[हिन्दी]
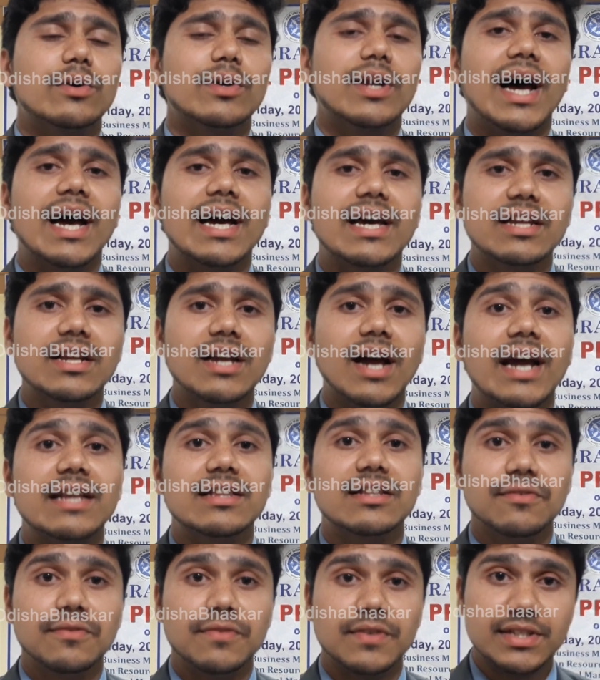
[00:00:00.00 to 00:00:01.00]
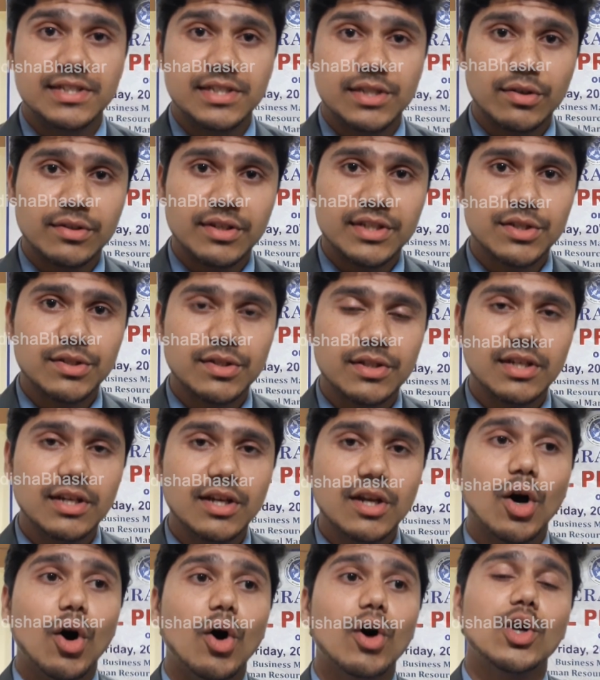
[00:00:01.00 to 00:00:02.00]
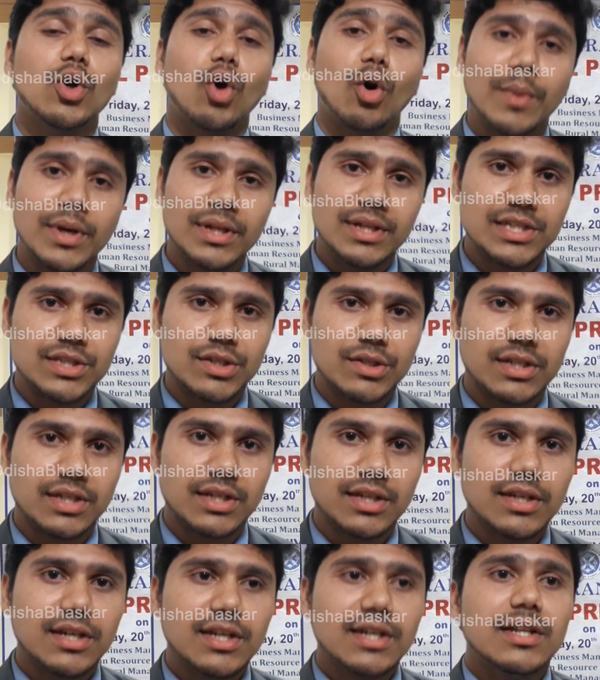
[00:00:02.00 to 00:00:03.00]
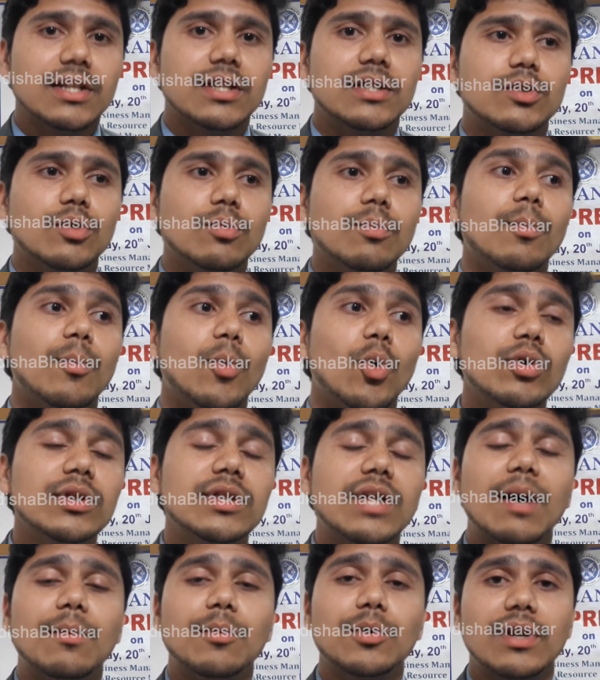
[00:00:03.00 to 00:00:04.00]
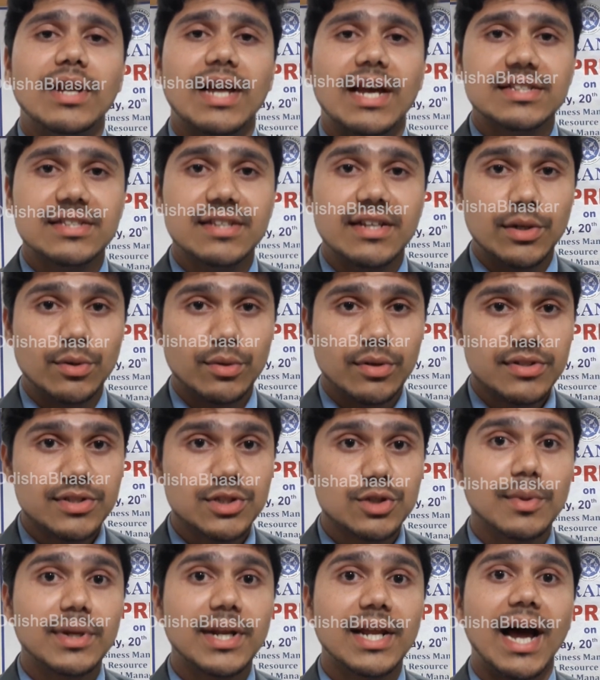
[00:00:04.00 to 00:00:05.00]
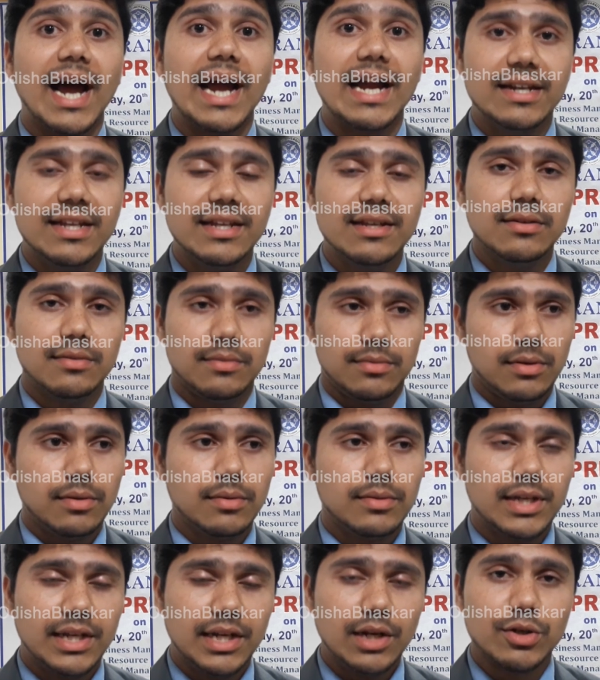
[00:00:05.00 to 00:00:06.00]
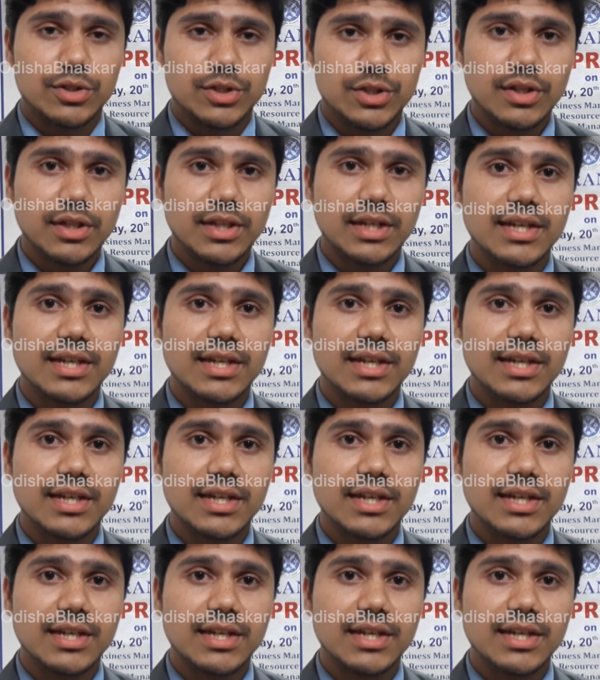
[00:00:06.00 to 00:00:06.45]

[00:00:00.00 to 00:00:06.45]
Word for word: हायरिंग आइदर फ्रीज कर और कमे देती तो बहुत आम लेगेसी रिक्रुटर्स जो मैंने आई टी ये अच्छा